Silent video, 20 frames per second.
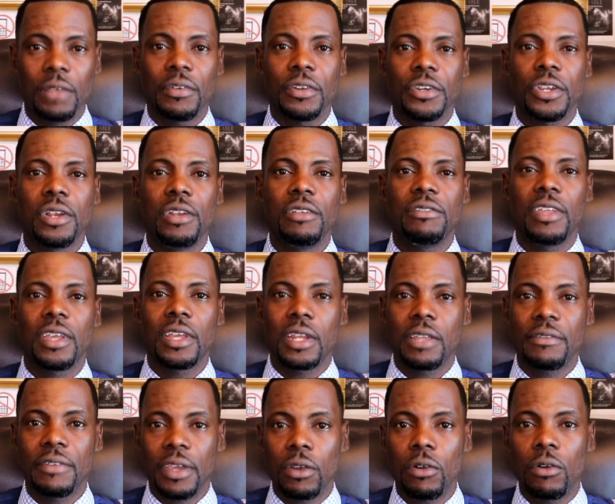l'évangéliste
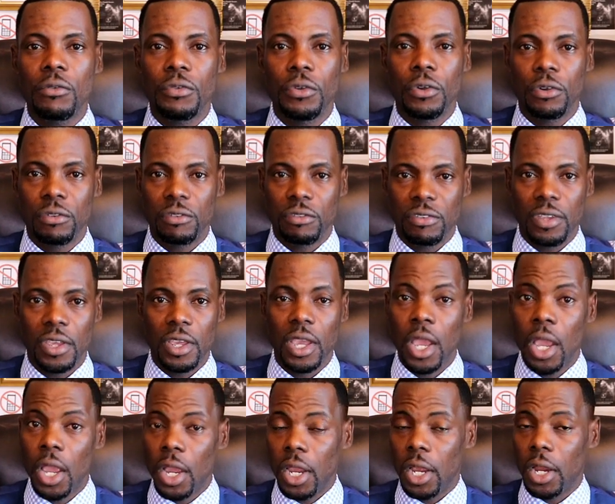écrivain
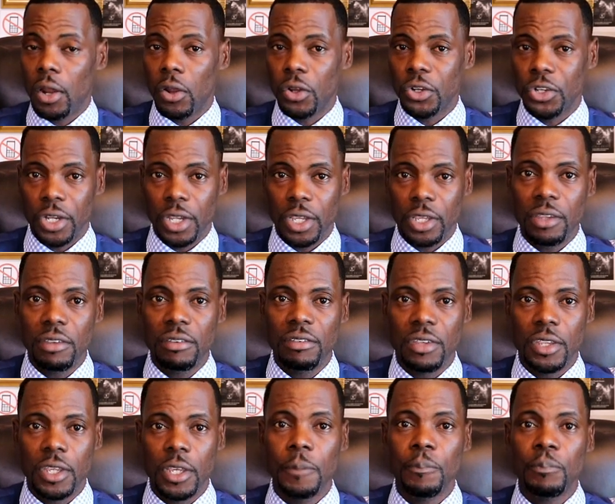conférencier Eloche
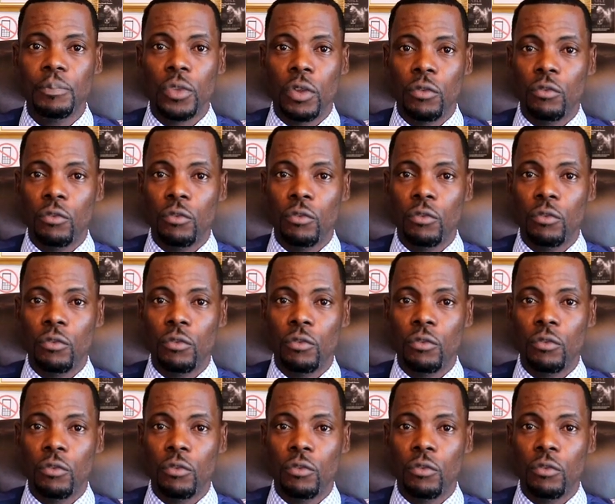Ekissi.